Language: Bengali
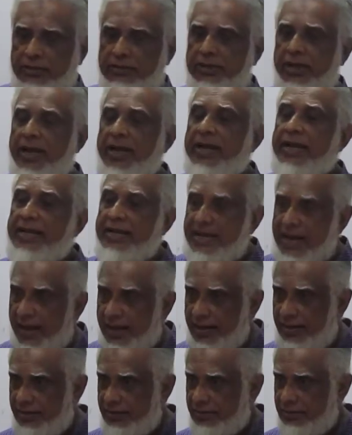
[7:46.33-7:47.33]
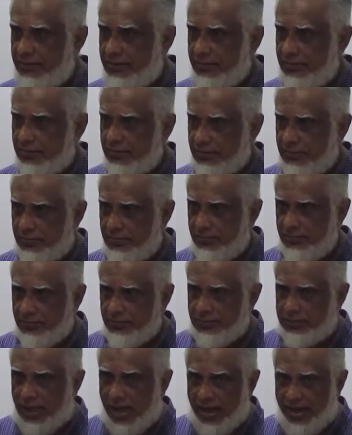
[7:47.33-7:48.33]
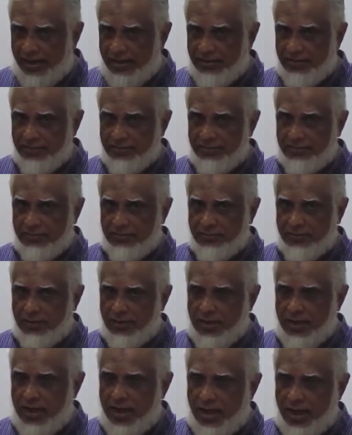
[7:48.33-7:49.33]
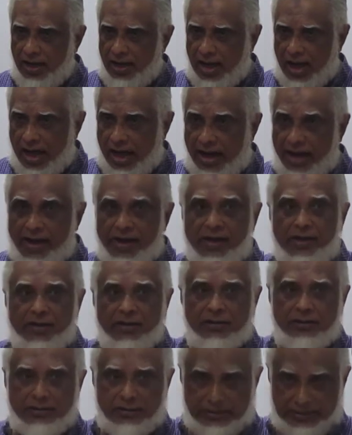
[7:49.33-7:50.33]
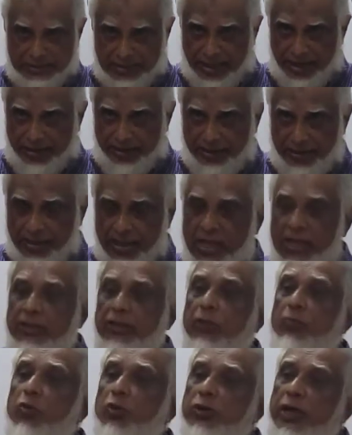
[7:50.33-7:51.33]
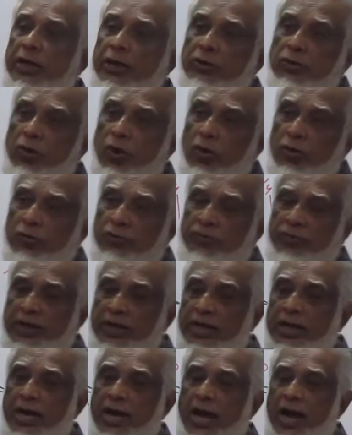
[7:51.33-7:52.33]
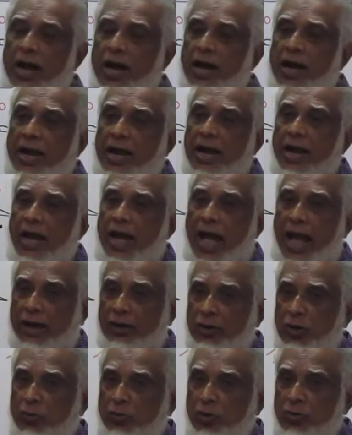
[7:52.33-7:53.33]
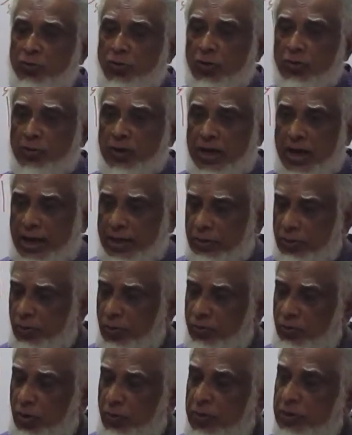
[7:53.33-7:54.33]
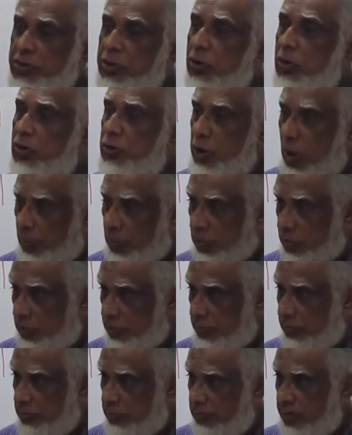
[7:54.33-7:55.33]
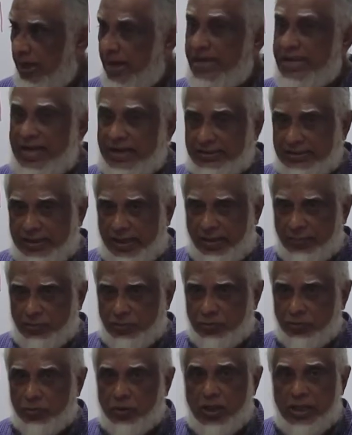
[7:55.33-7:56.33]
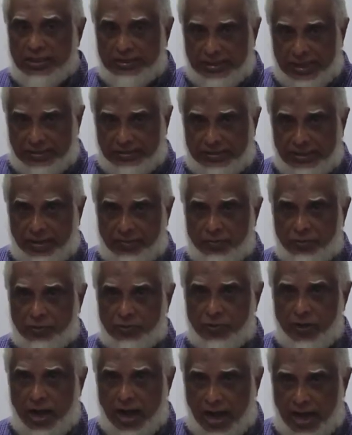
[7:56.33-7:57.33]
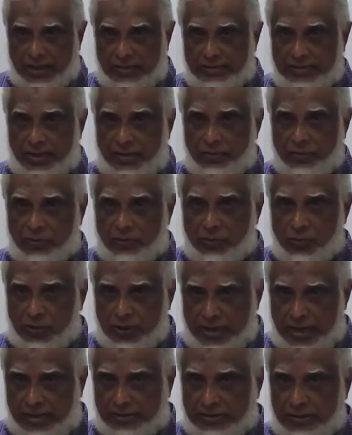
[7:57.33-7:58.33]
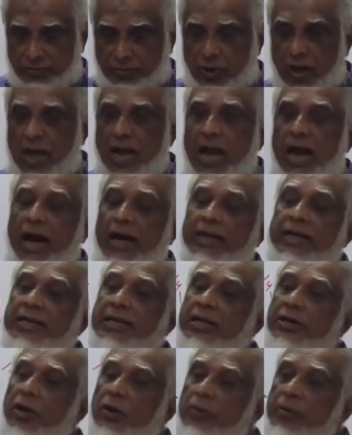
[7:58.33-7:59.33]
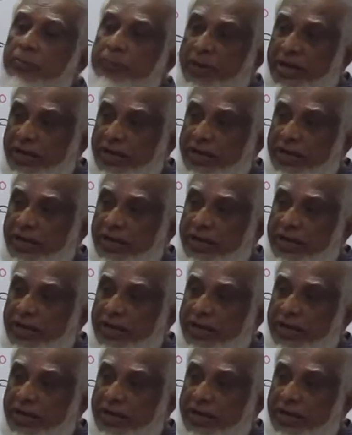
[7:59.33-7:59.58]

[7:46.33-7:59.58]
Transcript: আচ্ছা ইয়া তা আ না মুদারের হরফে এক নম্বর ফর্ম এক নম্বর ফর্মে ছিল জবর ইয়াজ হাবু আজ হাবু নাজ নাজহাবু আর এখানে হবে